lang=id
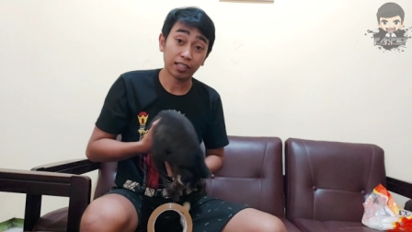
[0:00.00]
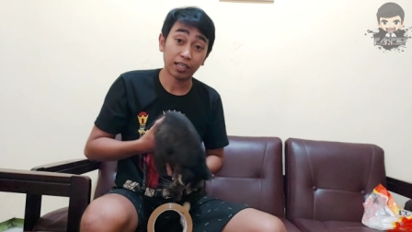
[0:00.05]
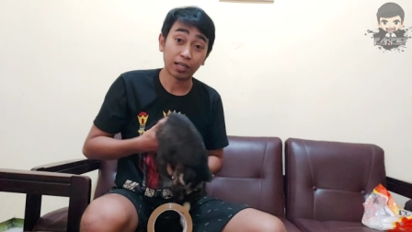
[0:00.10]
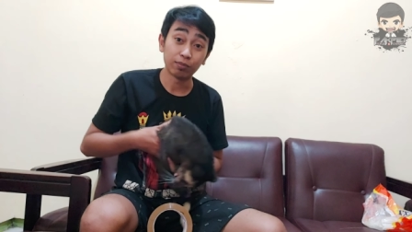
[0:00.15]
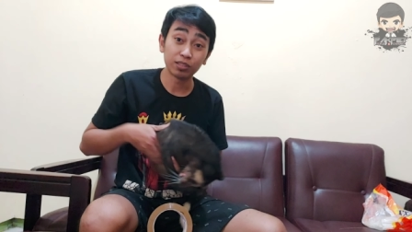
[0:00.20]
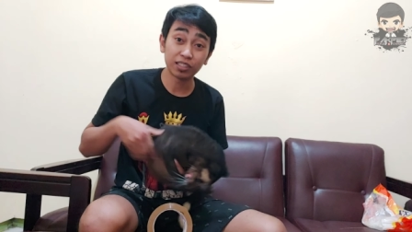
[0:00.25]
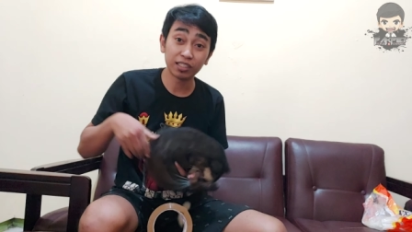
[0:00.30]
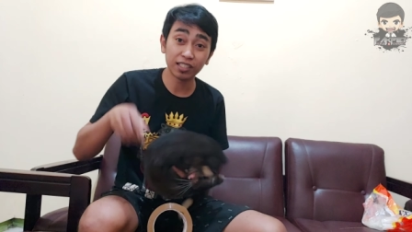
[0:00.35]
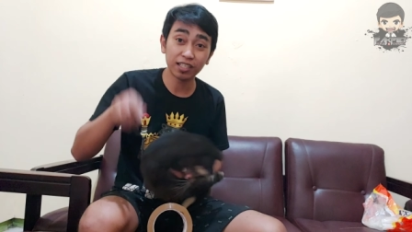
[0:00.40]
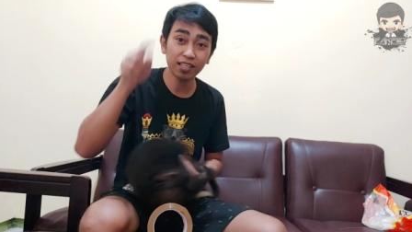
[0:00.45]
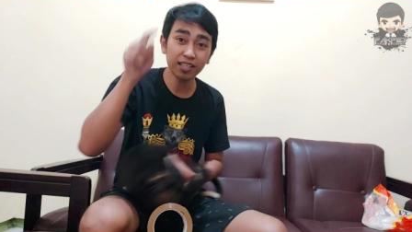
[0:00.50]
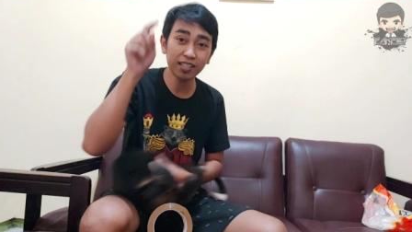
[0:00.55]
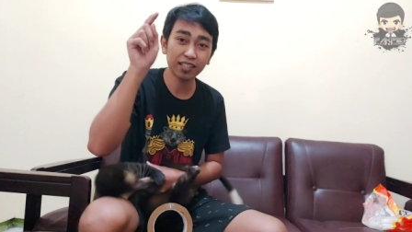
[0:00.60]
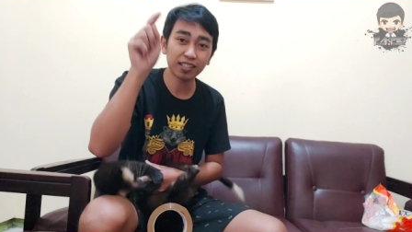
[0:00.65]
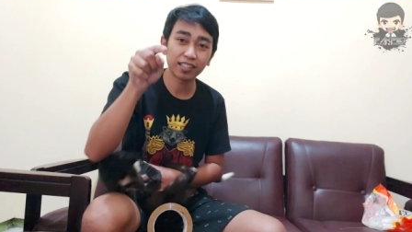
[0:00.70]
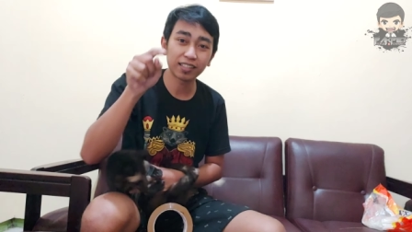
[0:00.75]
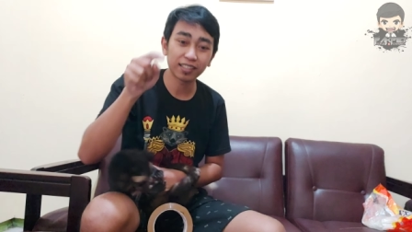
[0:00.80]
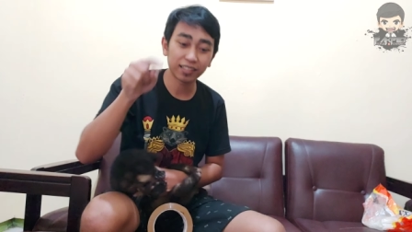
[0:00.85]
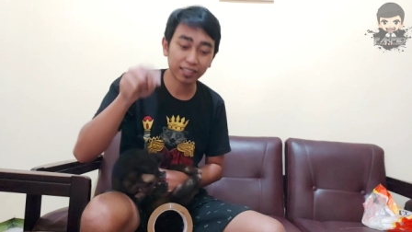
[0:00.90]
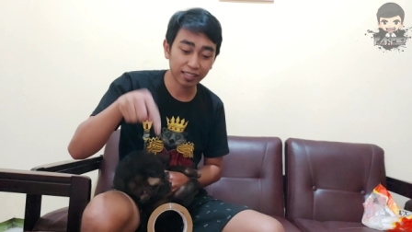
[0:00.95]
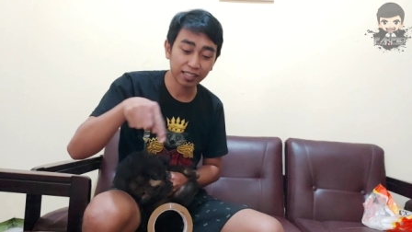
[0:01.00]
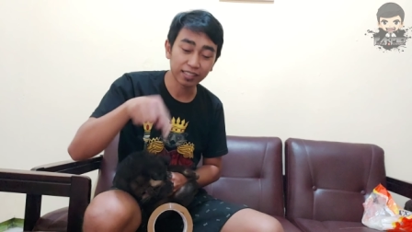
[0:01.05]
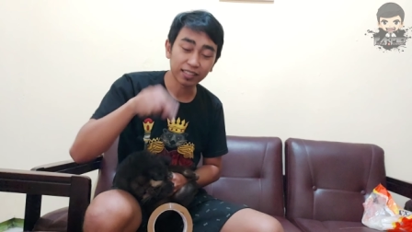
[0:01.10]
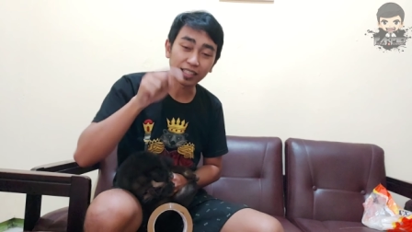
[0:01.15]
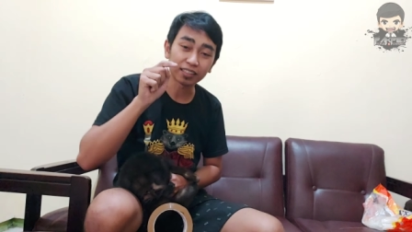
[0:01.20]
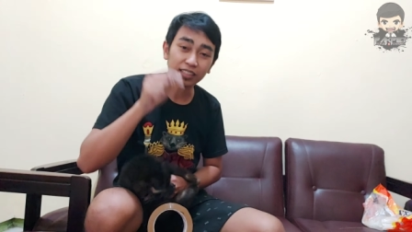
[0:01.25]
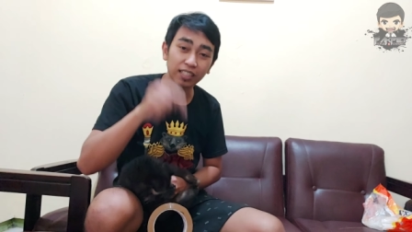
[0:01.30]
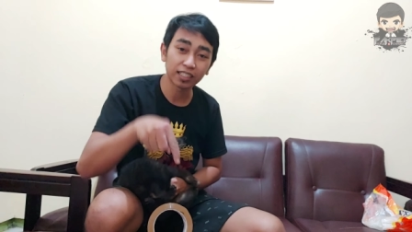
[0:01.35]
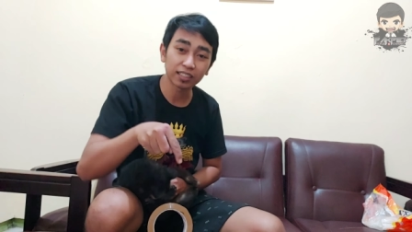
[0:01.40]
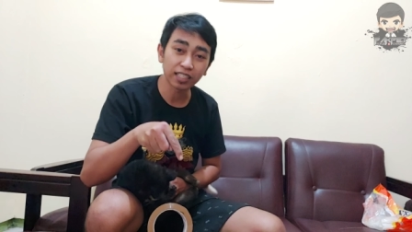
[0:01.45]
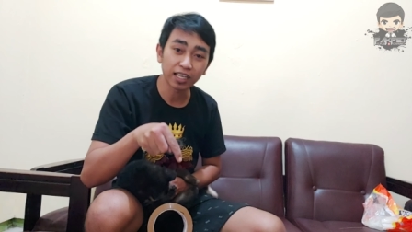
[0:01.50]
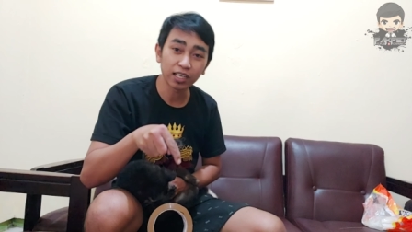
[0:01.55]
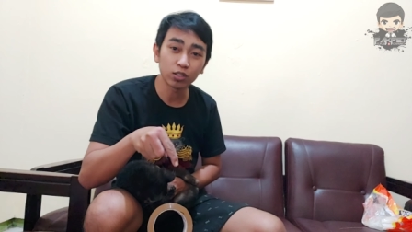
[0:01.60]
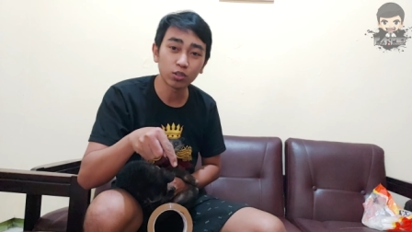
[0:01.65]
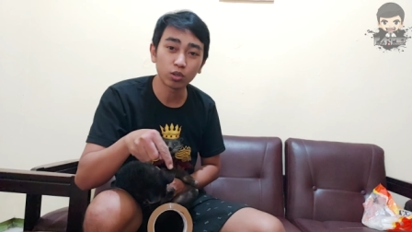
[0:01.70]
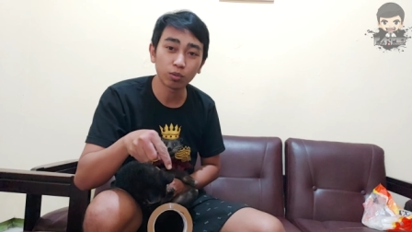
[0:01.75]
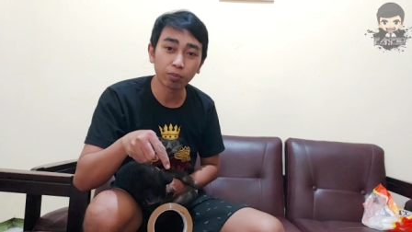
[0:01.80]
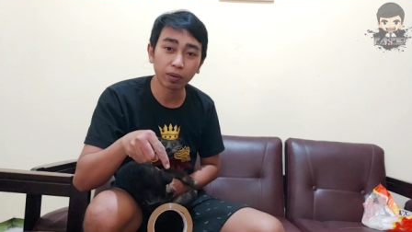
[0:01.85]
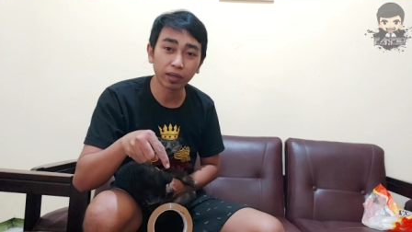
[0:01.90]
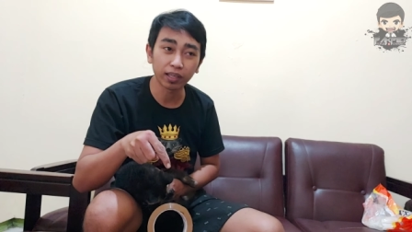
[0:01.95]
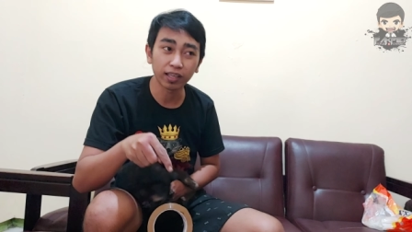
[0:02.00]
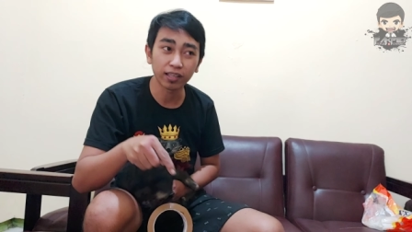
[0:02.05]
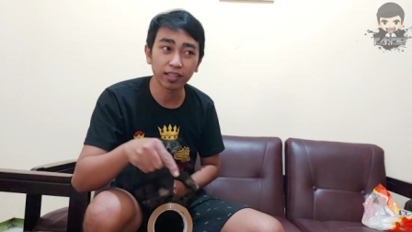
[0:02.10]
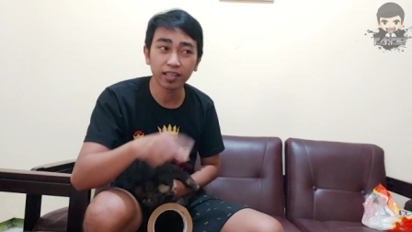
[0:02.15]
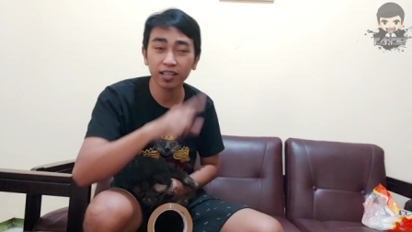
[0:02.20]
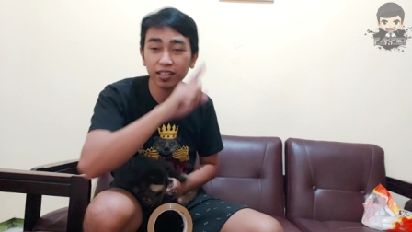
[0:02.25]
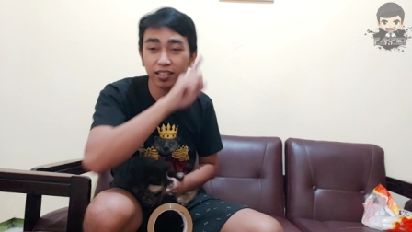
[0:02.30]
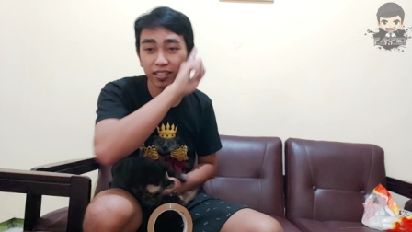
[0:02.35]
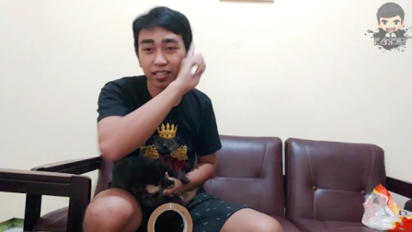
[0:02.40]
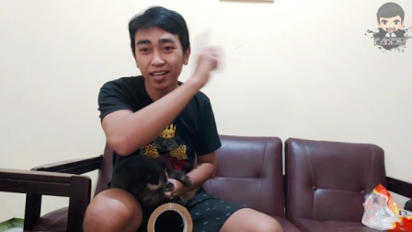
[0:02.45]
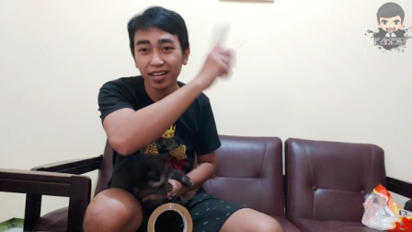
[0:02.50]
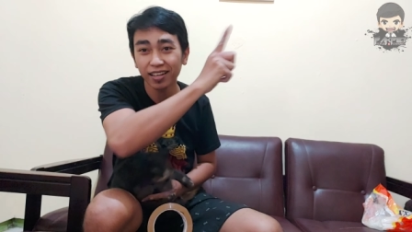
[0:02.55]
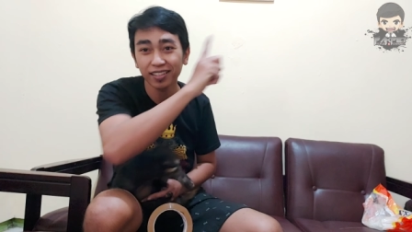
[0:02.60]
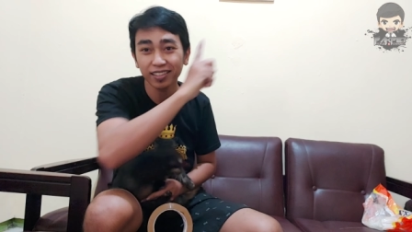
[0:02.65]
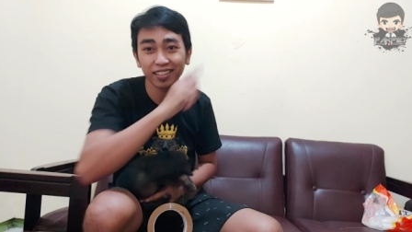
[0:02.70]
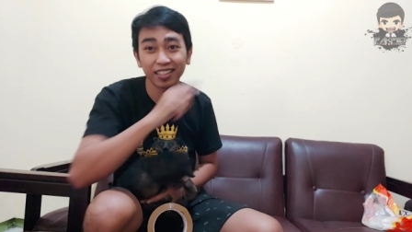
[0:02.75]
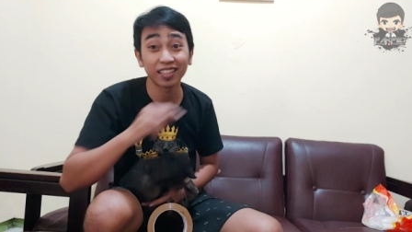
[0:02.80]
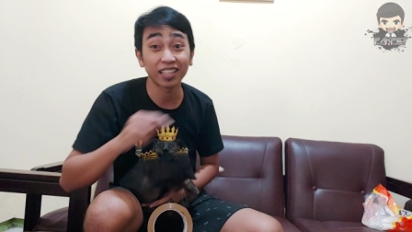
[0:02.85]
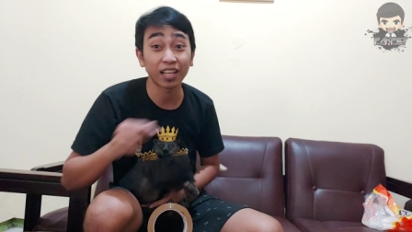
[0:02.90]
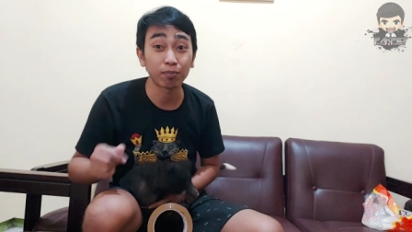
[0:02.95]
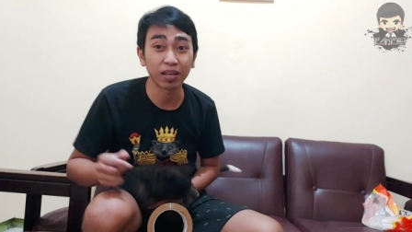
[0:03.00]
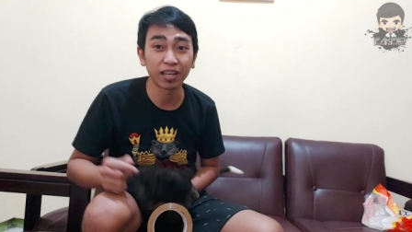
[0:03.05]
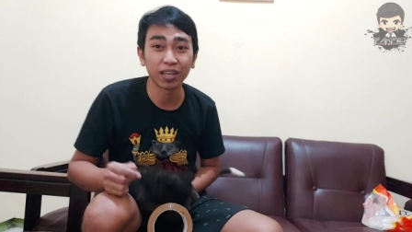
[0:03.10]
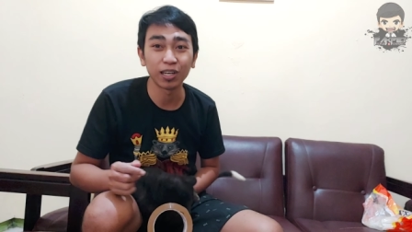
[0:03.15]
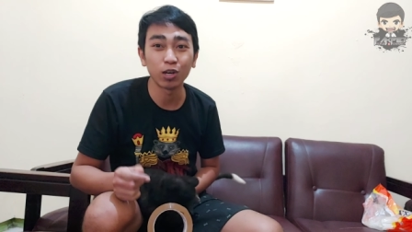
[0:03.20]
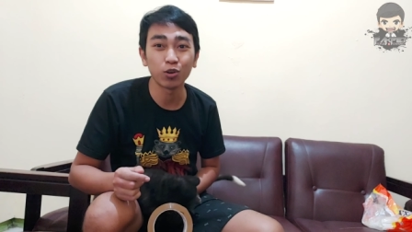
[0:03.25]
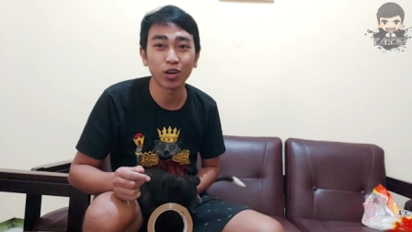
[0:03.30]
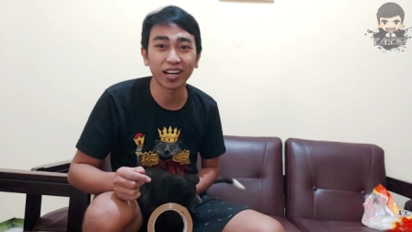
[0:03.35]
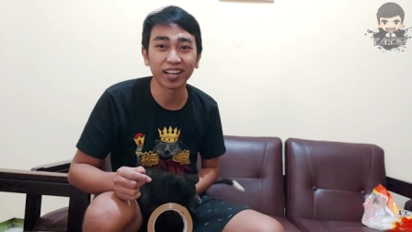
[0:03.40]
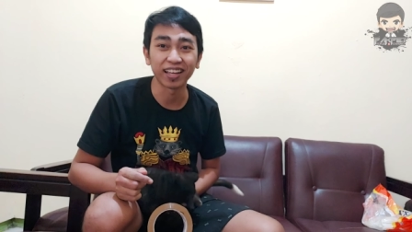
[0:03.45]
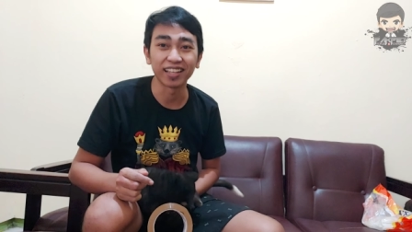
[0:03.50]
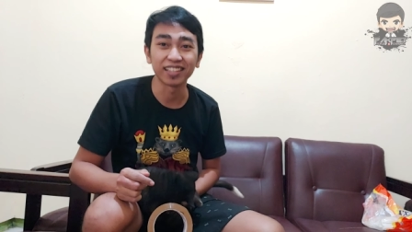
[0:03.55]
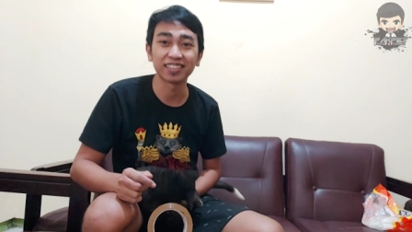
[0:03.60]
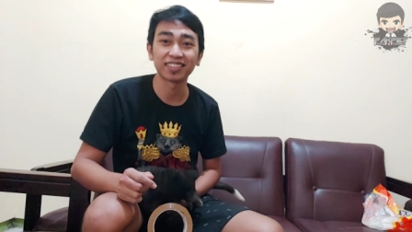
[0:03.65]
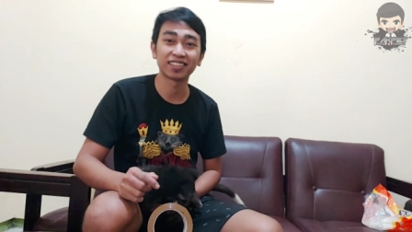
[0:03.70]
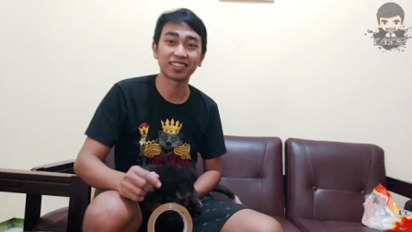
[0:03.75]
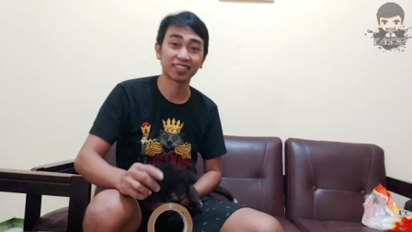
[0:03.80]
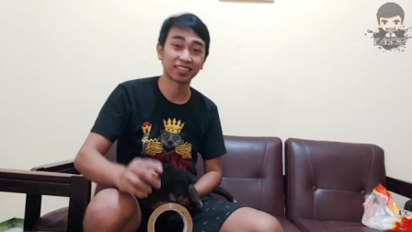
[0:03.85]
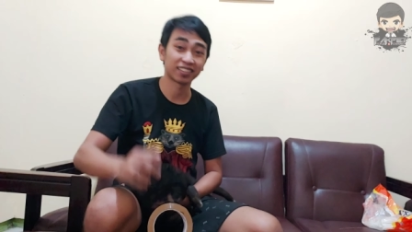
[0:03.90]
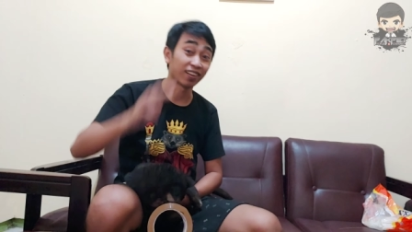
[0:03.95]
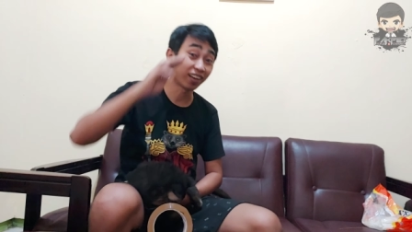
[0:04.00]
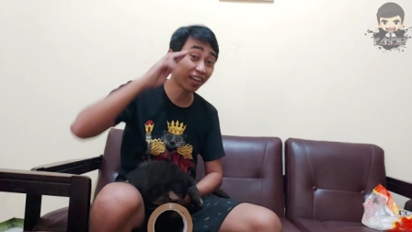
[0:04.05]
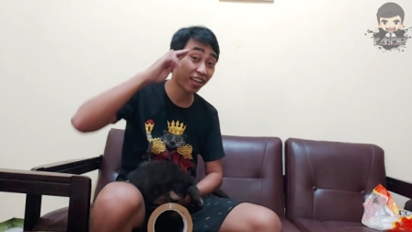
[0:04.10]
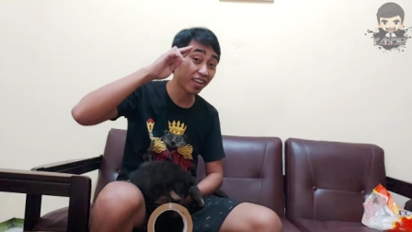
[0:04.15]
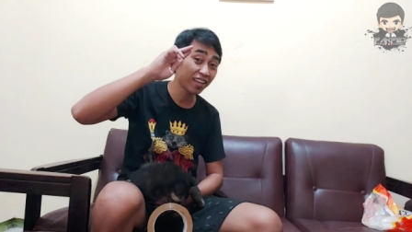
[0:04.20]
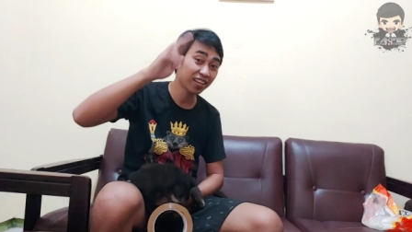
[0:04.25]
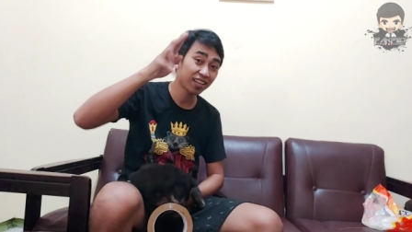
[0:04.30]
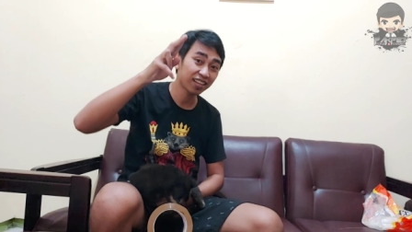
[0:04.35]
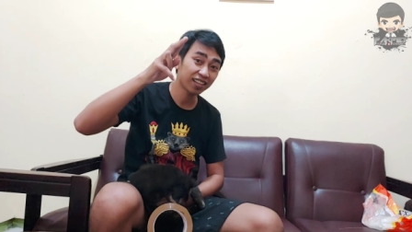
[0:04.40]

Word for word: Habis ini kita selesaiin dulu packingnya dan kita main di luar guys. Oke?